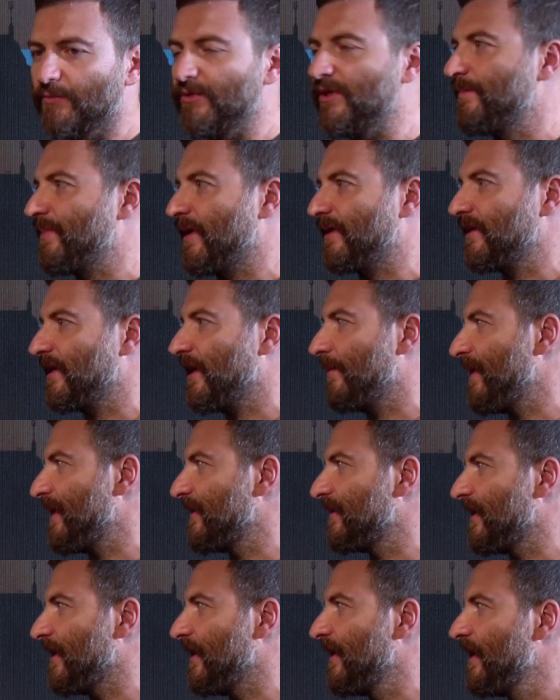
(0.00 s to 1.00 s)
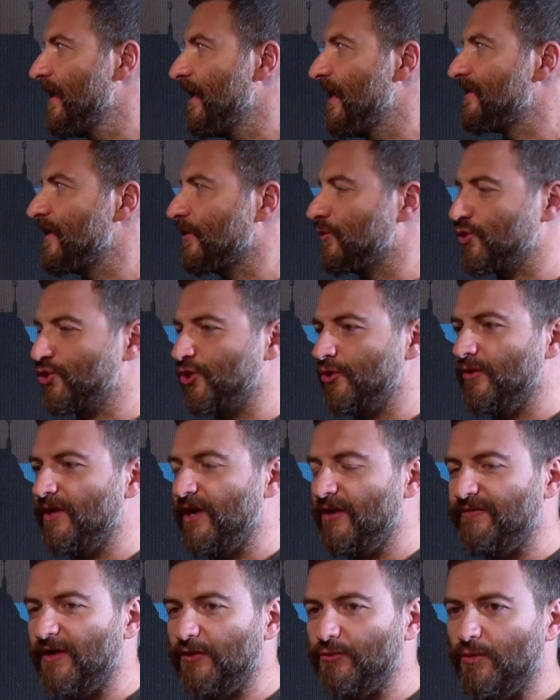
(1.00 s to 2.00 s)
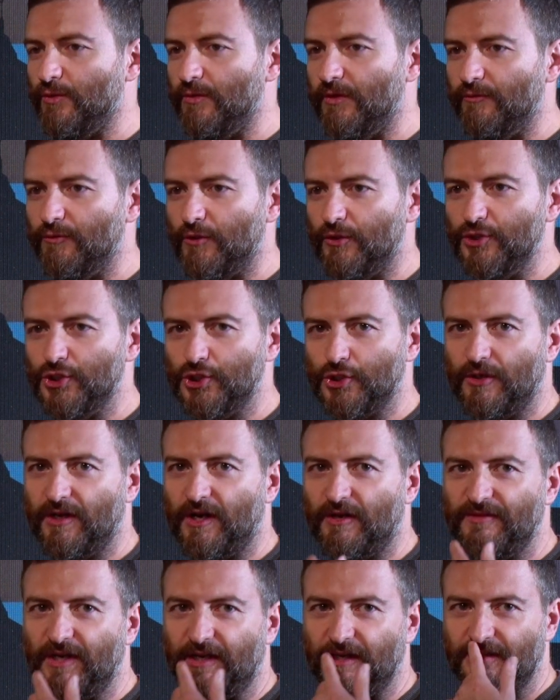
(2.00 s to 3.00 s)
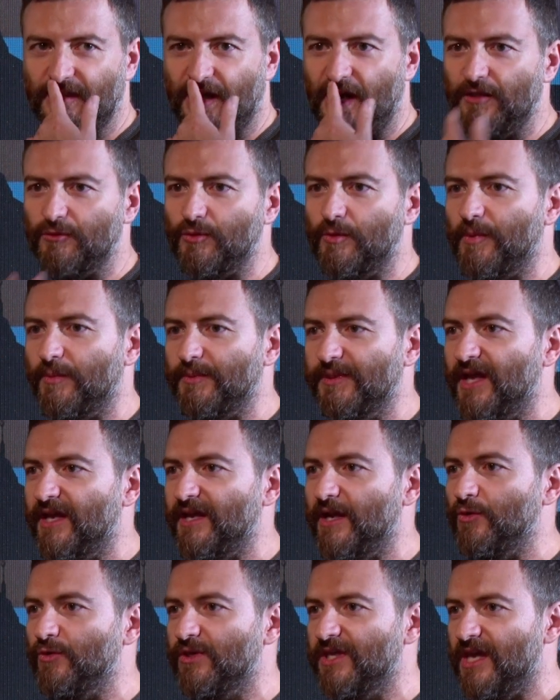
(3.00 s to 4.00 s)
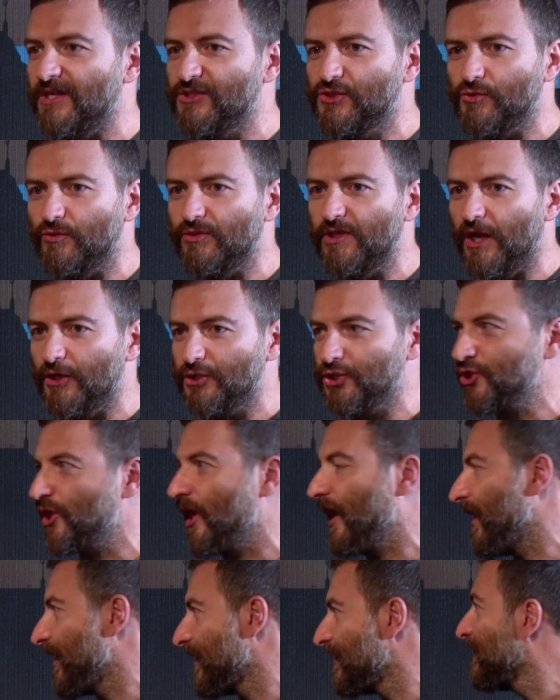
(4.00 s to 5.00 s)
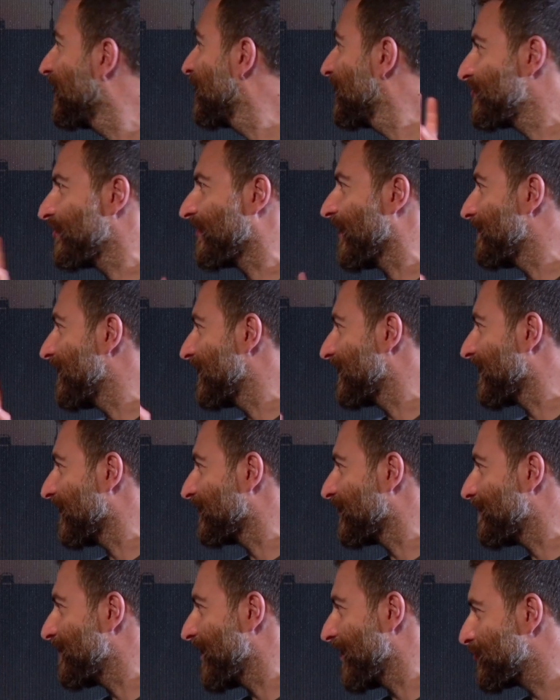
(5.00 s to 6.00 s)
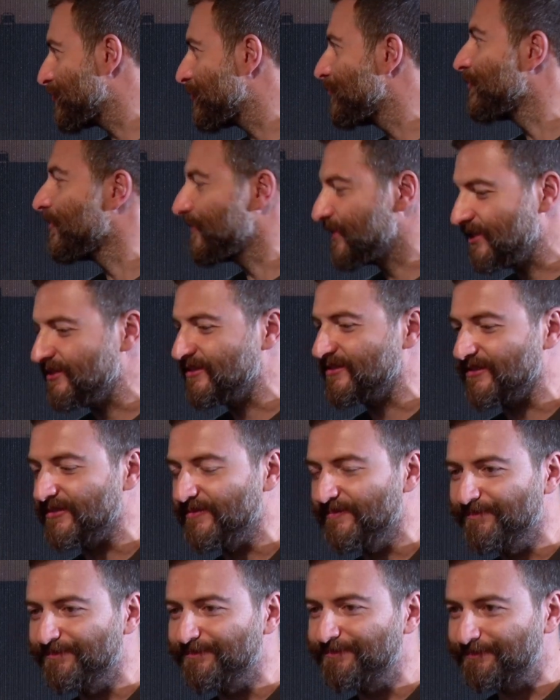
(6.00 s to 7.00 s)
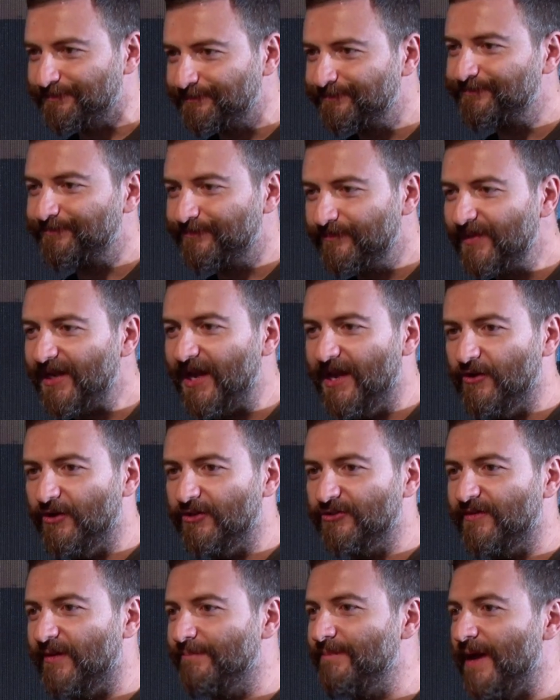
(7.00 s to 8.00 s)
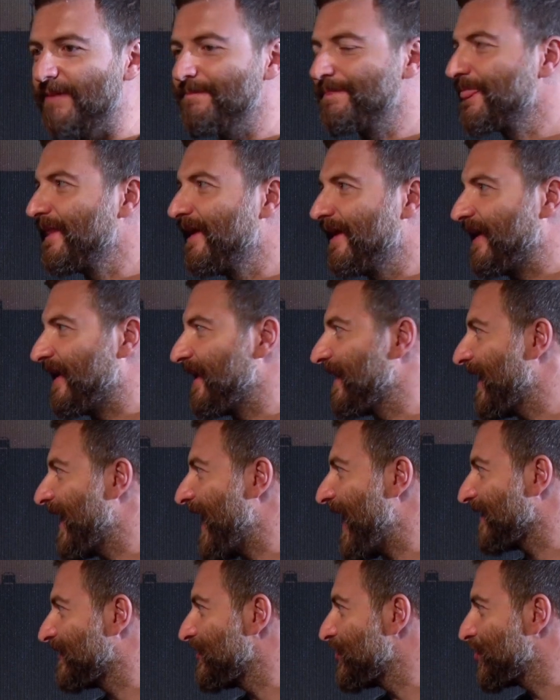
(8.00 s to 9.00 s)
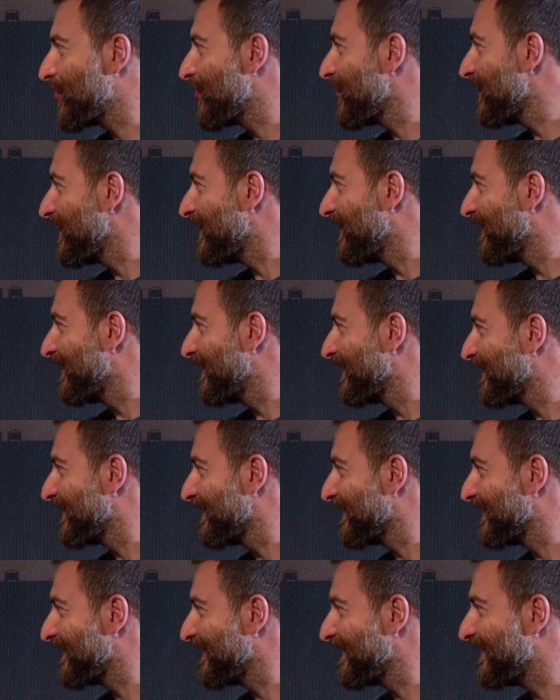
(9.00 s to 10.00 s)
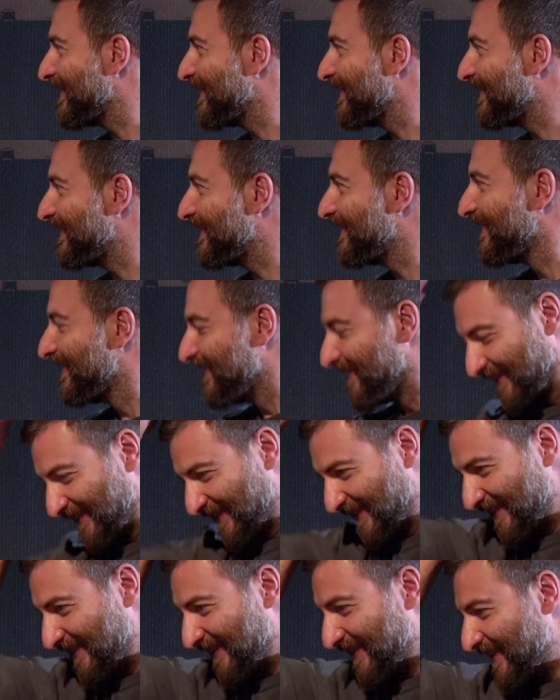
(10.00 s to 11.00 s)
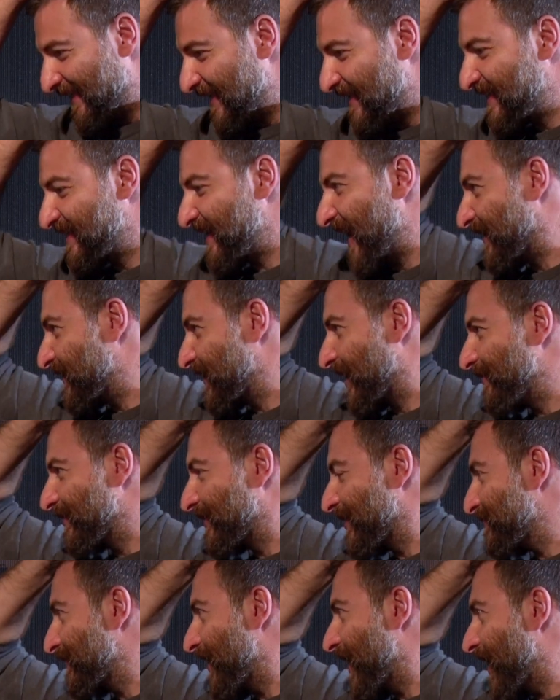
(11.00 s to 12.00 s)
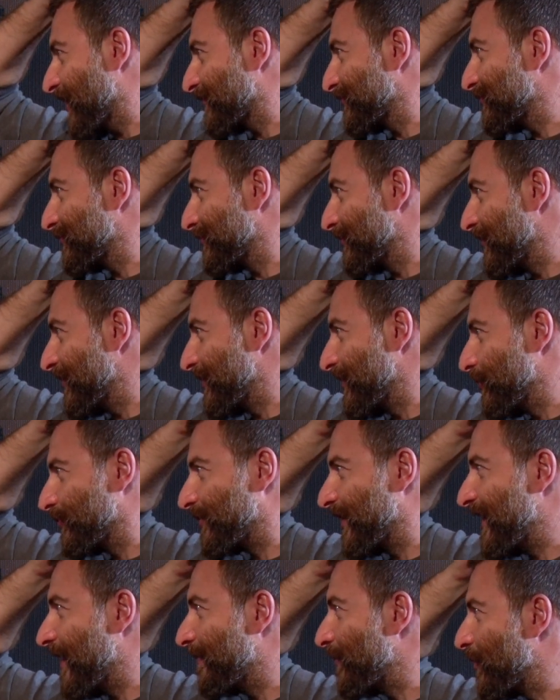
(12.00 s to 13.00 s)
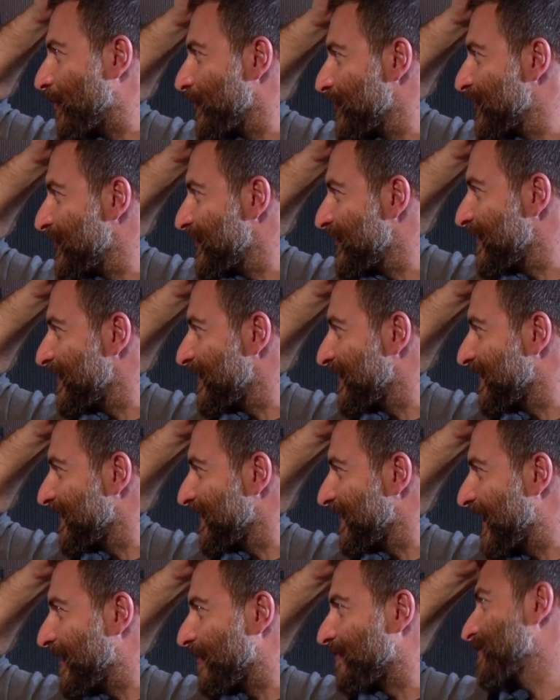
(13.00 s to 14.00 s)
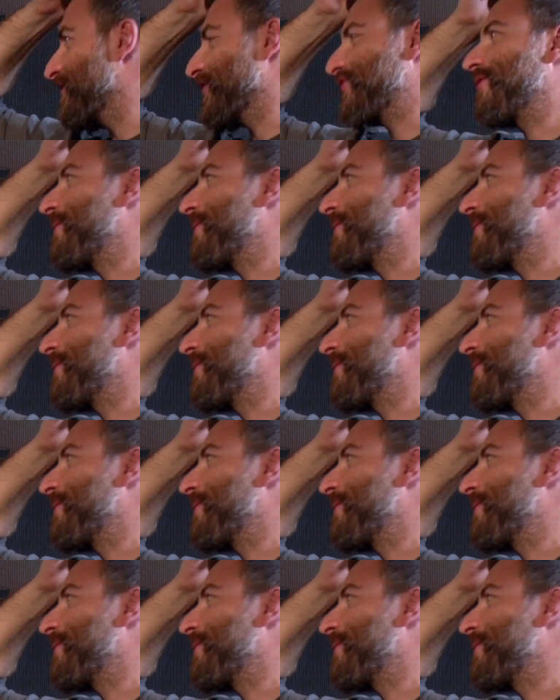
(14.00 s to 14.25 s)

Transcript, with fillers: Quindi praticamente è stato scenografato con un lavoro di scenografia che tra l'altro i proprietari hanno chiesto di lasciare, cioè talmente tanto è eh? piaciuto. Eh? Sì, Bellissimo. Sì. Hanno detto vabbè, regalatici il il set che avete fatto e lo e eh, teniamo facciamo, così eh, non e non vi